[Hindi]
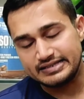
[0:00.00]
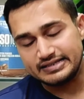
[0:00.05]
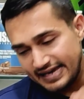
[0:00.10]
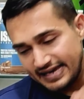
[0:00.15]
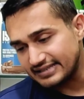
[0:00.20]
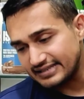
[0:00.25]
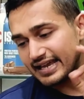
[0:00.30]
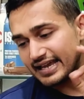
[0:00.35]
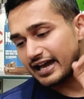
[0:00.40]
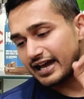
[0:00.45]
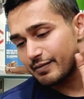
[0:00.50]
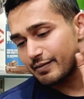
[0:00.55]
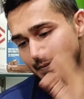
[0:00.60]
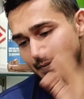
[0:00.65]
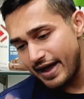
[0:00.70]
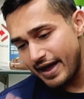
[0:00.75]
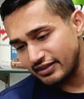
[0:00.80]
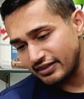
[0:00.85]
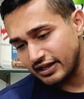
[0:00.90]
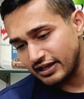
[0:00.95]
जैसे अगर
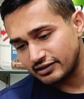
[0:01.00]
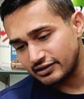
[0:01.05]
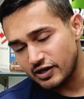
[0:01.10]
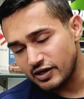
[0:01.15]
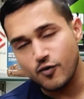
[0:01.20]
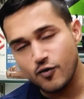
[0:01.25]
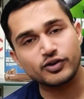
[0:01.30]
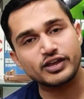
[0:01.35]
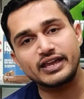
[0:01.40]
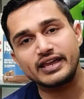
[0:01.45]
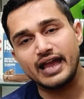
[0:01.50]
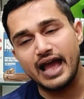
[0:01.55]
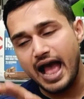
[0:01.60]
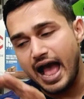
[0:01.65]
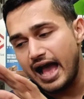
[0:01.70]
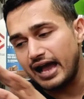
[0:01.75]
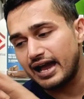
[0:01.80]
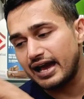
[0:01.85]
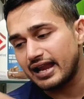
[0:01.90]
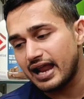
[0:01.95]
मैं बात करता हूं कि
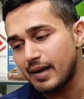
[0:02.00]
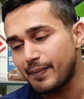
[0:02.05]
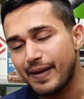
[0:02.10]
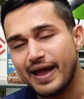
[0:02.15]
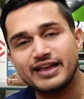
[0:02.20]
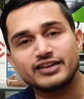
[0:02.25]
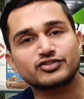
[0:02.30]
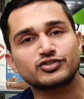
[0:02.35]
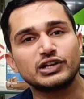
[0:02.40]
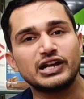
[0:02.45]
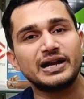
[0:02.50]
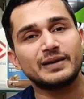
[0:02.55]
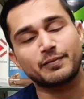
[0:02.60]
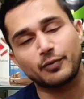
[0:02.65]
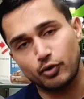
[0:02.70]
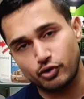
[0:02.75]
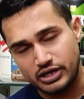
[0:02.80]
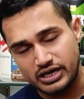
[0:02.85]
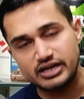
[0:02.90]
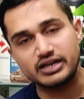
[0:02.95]
अगर आप आइसोलेट
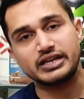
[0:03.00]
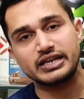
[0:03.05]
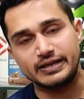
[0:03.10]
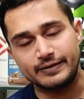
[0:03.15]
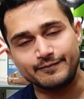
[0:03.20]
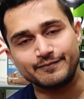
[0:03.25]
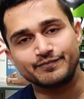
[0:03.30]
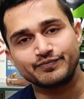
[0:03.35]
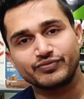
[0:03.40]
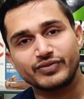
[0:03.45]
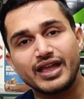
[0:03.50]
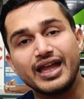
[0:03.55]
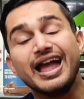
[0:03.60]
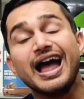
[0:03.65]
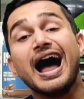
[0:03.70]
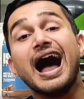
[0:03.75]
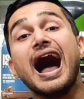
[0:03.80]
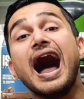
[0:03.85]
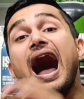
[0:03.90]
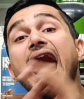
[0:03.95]
प्रोटीन की
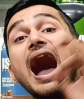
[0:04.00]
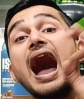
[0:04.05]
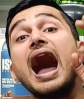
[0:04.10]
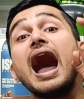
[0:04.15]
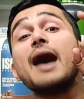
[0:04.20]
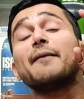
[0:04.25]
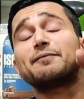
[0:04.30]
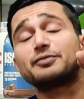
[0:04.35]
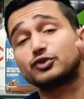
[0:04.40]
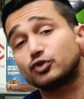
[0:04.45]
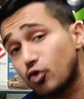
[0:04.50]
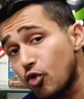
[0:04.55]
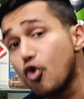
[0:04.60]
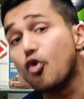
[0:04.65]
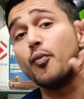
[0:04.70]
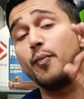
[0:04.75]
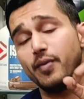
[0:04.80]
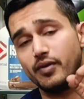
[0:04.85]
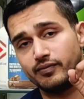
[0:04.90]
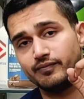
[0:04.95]
हाफ
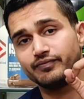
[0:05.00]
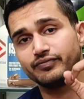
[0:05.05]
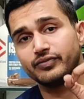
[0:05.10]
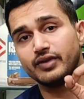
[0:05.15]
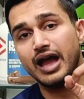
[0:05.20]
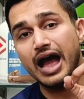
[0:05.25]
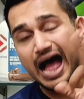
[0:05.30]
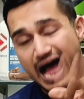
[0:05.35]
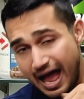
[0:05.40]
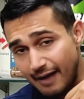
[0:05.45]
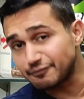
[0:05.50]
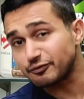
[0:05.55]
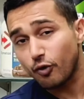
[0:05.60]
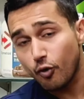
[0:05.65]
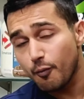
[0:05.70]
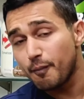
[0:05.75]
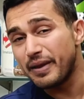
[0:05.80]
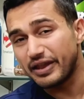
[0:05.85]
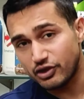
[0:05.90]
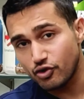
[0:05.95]
स्कूप हाफ
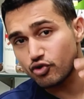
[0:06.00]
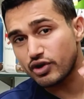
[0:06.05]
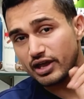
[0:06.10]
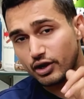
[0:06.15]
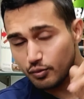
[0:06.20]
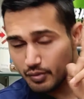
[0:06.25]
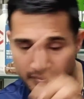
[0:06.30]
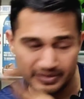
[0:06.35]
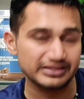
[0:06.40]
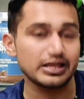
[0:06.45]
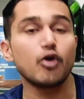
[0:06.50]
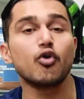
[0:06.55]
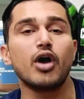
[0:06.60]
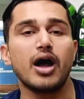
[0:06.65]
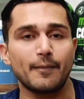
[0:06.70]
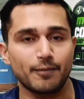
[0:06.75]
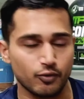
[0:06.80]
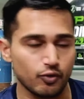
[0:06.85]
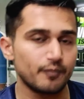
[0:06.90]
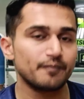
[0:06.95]
स्कूप भी क्यों कह रहा हूं मैं
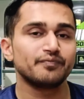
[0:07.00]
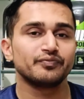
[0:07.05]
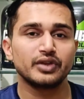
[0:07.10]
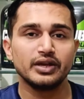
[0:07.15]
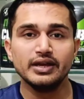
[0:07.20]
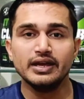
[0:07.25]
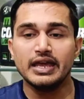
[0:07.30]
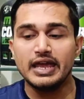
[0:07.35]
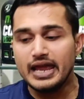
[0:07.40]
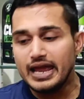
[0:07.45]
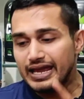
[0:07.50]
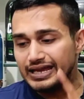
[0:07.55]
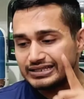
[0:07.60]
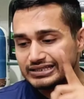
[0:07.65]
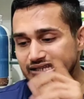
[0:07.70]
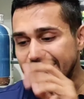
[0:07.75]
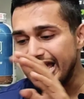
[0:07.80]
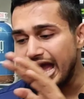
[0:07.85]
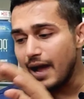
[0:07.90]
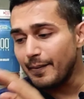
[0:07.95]
बताऊंगा आपको
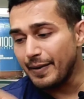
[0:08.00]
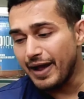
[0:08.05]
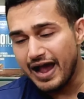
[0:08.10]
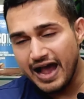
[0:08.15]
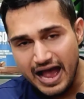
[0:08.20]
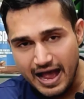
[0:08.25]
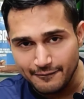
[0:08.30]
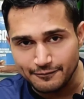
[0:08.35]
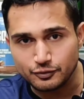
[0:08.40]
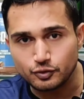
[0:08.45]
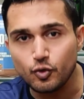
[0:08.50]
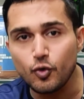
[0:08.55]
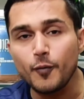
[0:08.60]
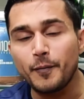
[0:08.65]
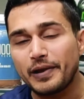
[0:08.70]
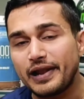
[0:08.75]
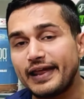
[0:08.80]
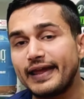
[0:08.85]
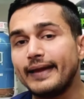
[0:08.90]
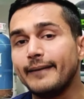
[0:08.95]
इसकी आप हाफ
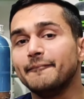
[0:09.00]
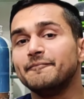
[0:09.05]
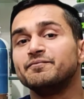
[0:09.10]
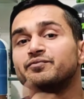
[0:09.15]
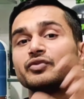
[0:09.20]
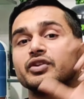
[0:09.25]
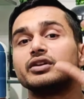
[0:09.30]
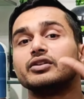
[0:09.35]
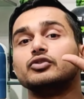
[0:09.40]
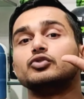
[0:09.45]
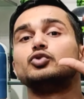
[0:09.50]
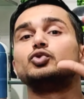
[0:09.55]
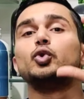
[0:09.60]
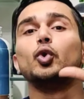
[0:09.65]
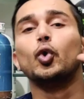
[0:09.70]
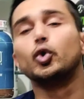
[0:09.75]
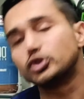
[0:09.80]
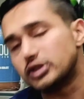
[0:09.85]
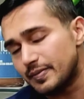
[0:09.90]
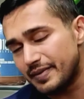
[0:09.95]
स्कूप लें
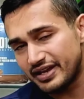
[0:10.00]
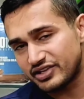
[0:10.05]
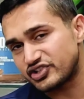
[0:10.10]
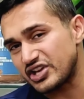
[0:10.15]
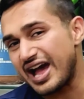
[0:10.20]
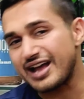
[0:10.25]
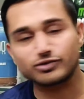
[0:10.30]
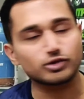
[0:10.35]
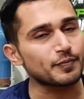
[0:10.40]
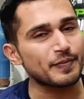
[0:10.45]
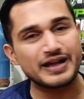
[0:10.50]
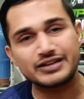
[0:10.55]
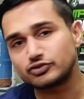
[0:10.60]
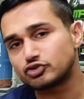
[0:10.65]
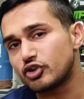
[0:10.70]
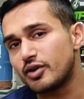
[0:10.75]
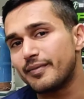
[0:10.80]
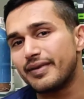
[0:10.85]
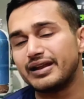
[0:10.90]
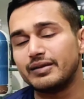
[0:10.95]
दूध में
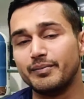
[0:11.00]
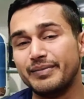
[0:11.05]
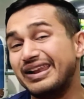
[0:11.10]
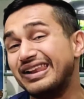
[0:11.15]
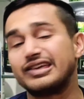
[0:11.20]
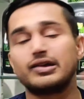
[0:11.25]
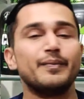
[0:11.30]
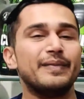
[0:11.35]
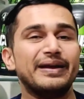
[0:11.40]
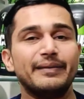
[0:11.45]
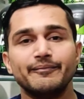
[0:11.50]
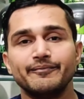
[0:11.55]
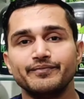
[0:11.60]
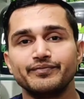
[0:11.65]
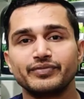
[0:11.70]
400-500 सौ मिल्क में